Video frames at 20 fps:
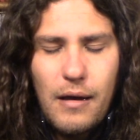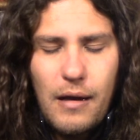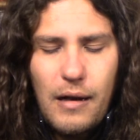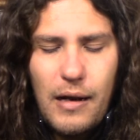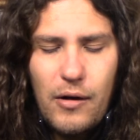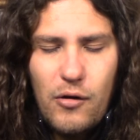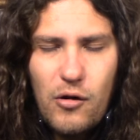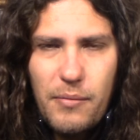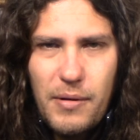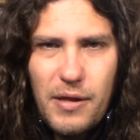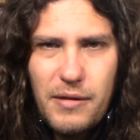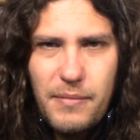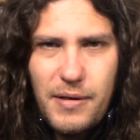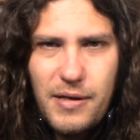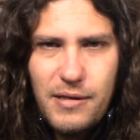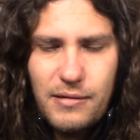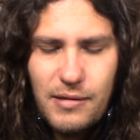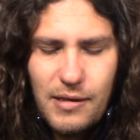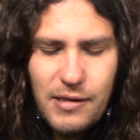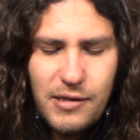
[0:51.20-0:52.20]
La nueva
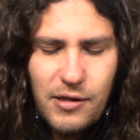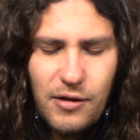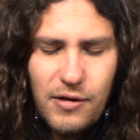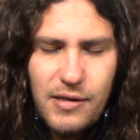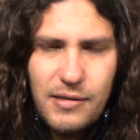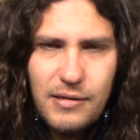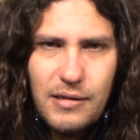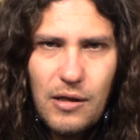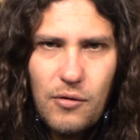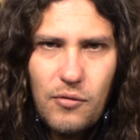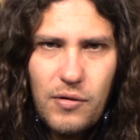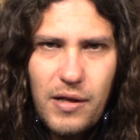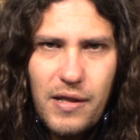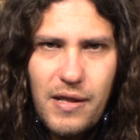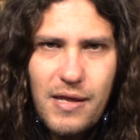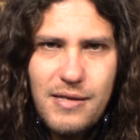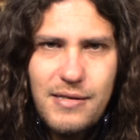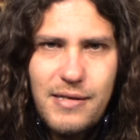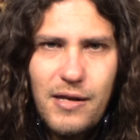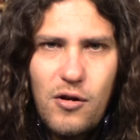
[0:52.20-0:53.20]
administración
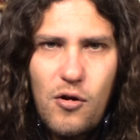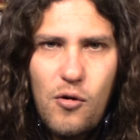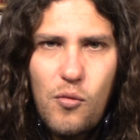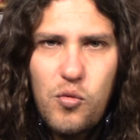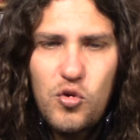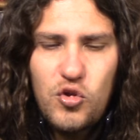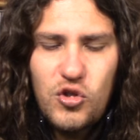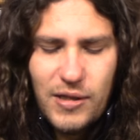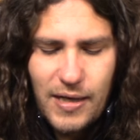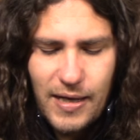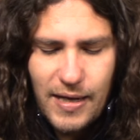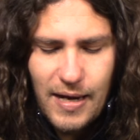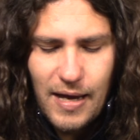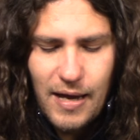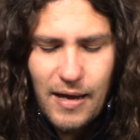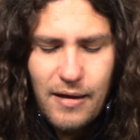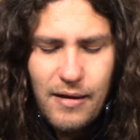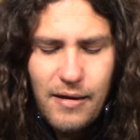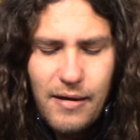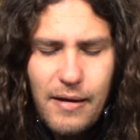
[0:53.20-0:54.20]
estadounidense no
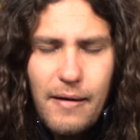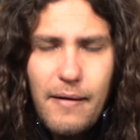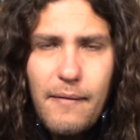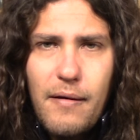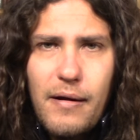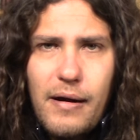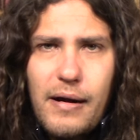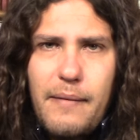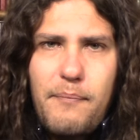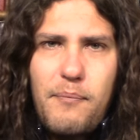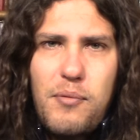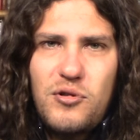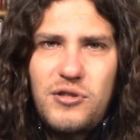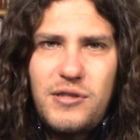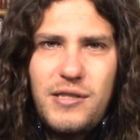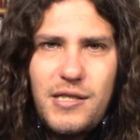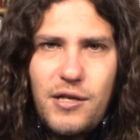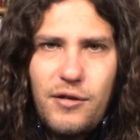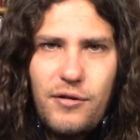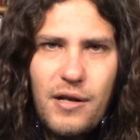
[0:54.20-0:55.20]
buscará
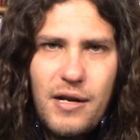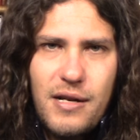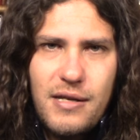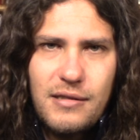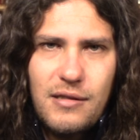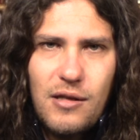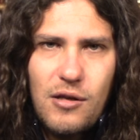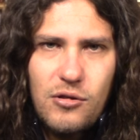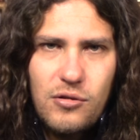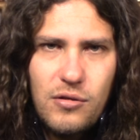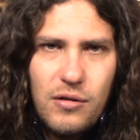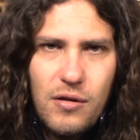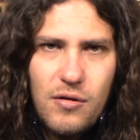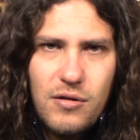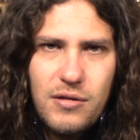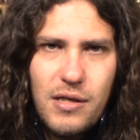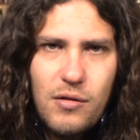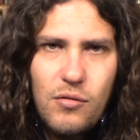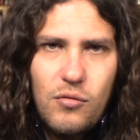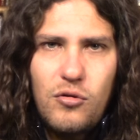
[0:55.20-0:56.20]
reposicionar Estados
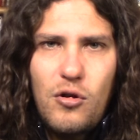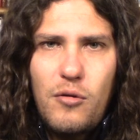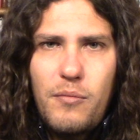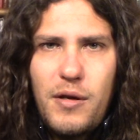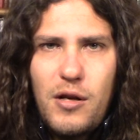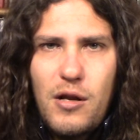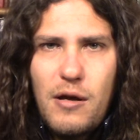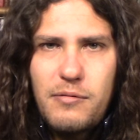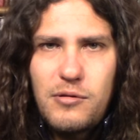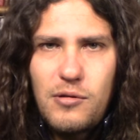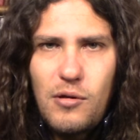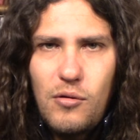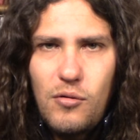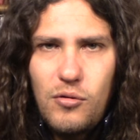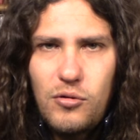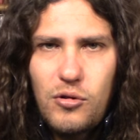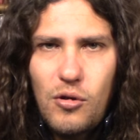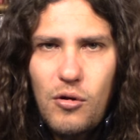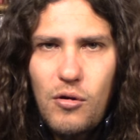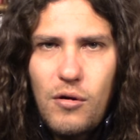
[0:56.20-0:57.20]
Unidos en un dominio
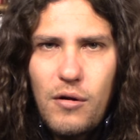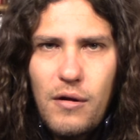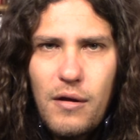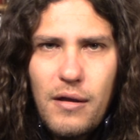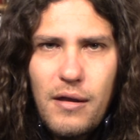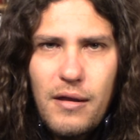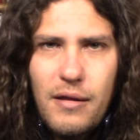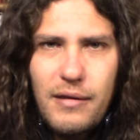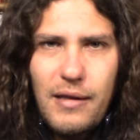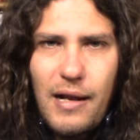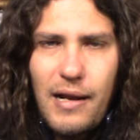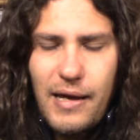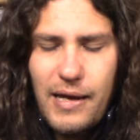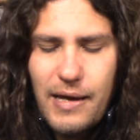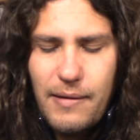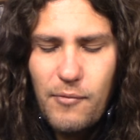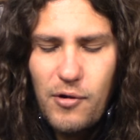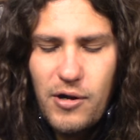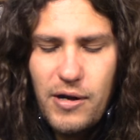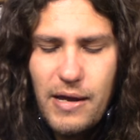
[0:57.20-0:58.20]
absoluto de la
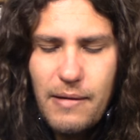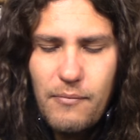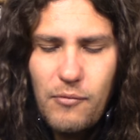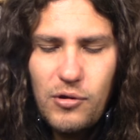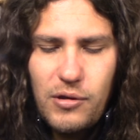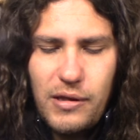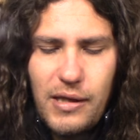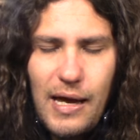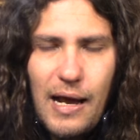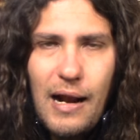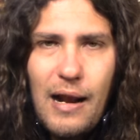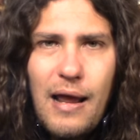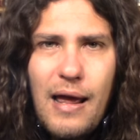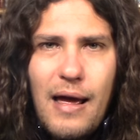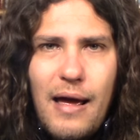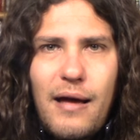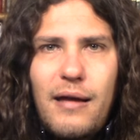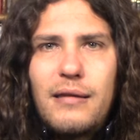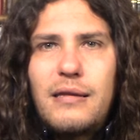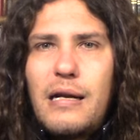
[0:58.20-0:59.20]
hegemonía mundial
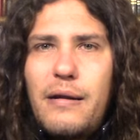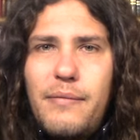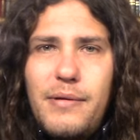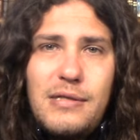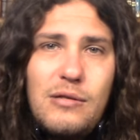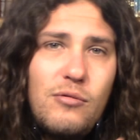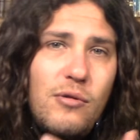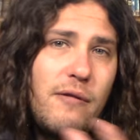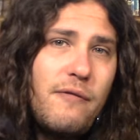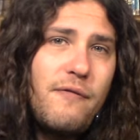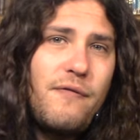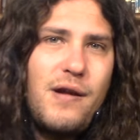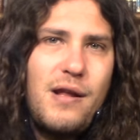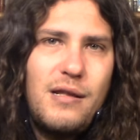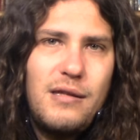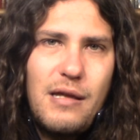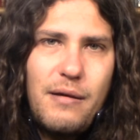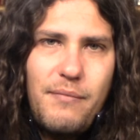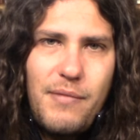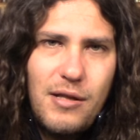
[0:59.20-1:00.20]
a través de un
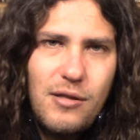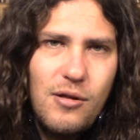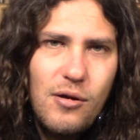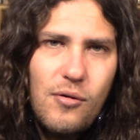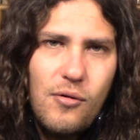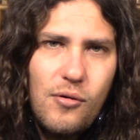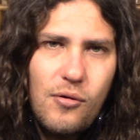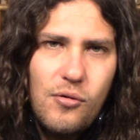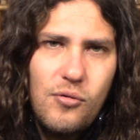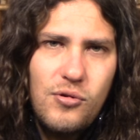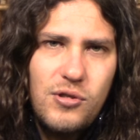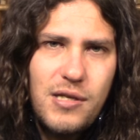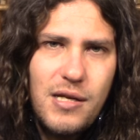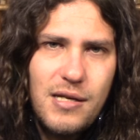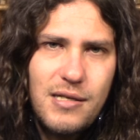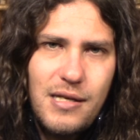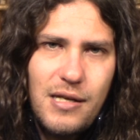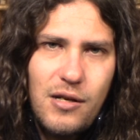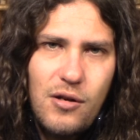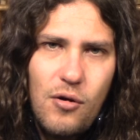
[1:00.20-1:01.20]
enfrentamiento con
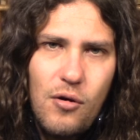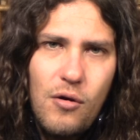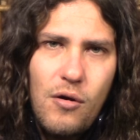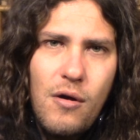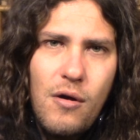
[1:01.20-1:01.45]
Rusia, sino